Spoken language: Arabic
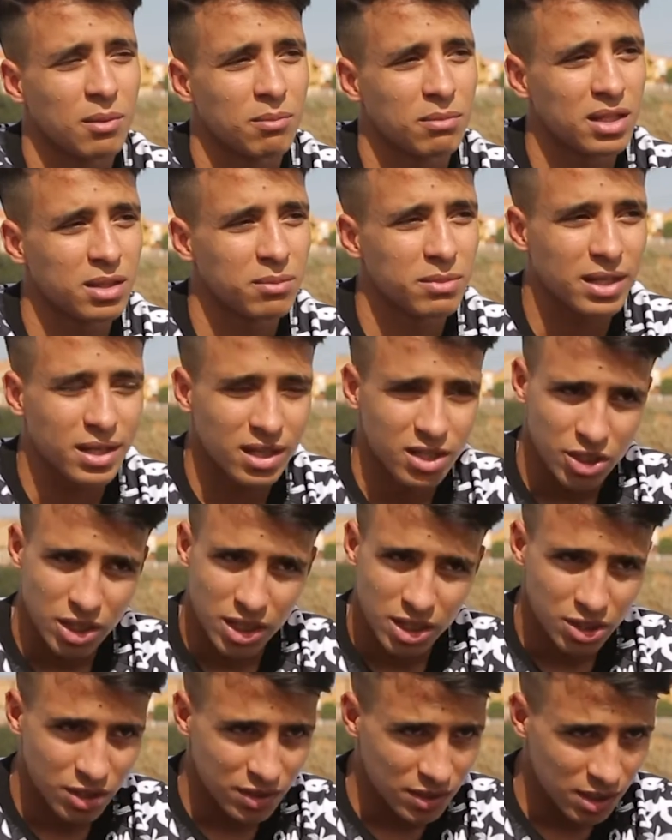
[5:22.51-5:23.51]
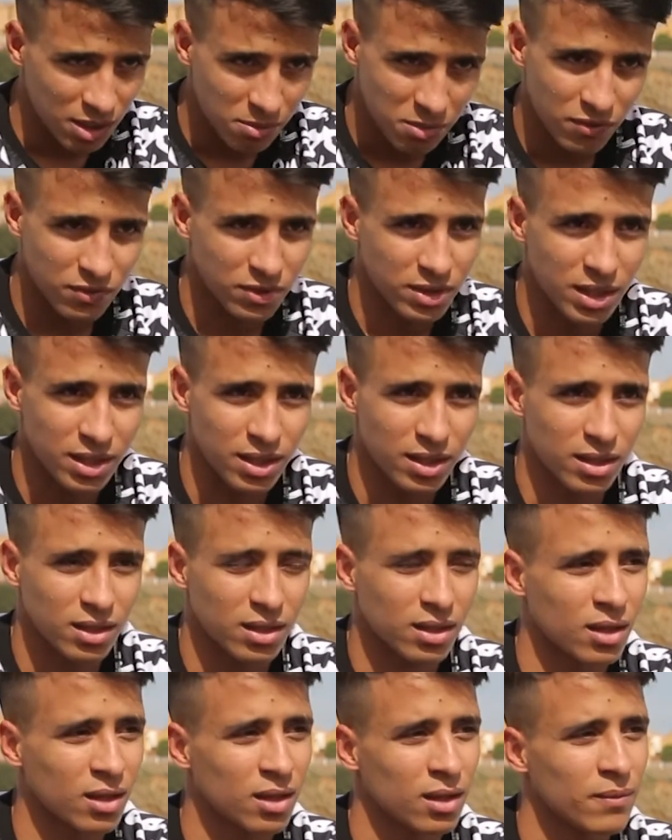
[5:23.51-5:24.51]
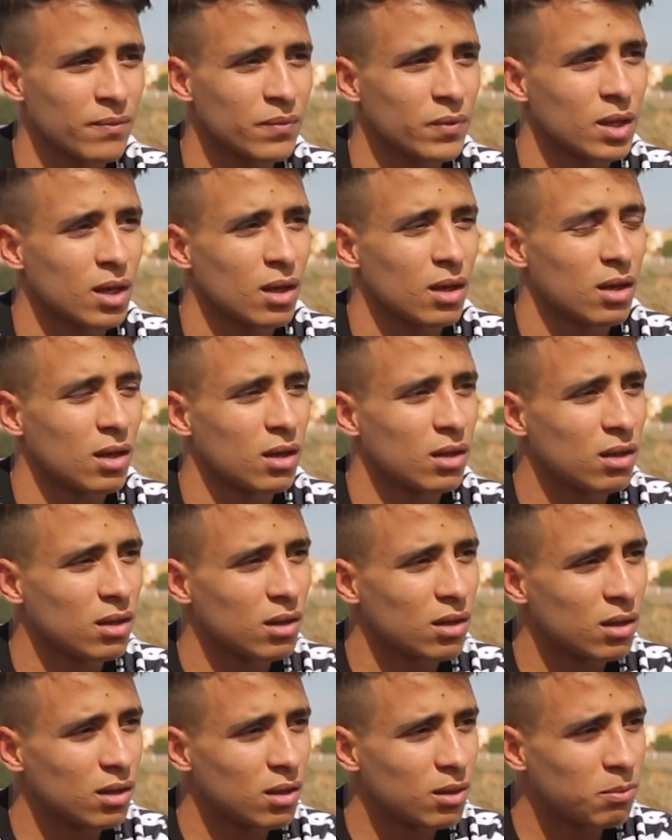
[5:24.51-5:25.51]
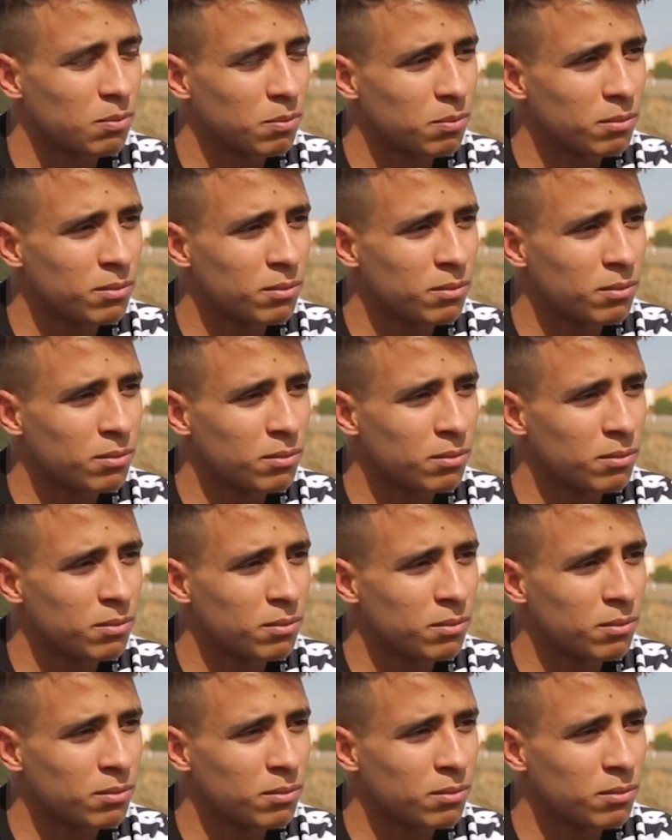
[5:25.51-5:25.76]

باللي ما كانش حاجه صعيبه في الدنيا هذه آه،